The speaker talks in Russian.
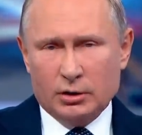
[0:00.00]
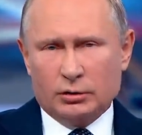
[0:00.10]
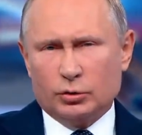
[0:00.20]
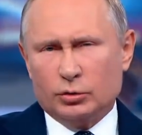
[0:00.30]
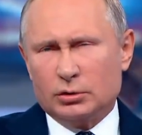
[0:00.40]

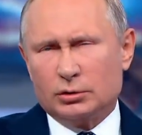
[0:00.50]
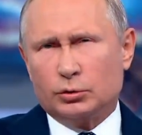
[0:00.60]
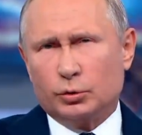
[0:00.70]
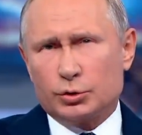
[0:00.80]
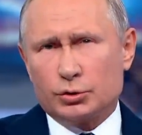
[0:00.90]
Но
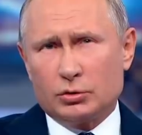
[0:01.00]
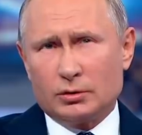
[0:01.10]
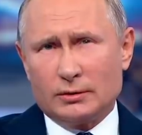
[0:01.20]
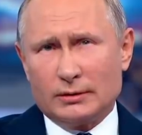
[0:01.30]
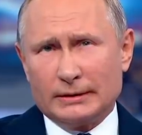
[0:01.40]
то, что
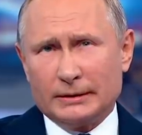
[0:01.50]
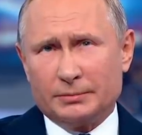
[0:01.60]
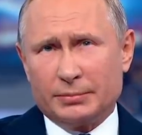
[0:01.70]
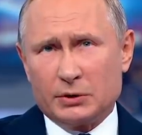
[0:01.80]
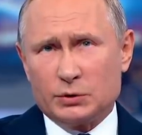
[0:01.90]
э,
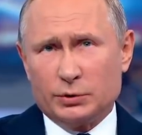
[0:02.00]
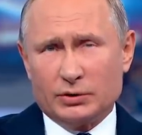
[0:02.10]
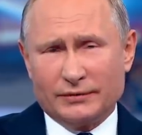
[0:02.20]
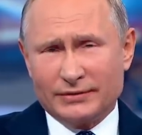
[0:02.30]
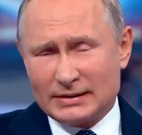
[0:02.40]

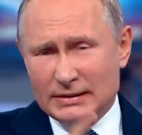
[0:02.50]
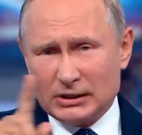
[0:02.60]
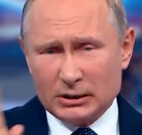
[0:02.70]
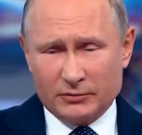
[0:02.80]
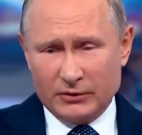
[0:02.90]
происходит в
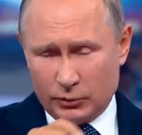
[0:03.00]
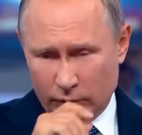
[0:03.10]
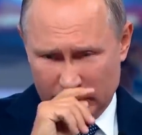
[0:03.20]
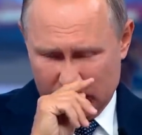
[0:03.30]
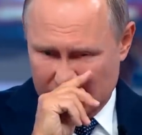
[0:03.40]
целом вокруг
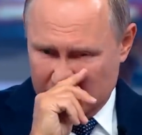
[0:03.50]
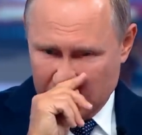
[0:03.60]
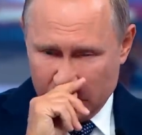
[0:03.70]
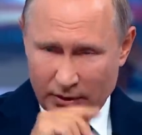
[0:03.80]
этих территорий,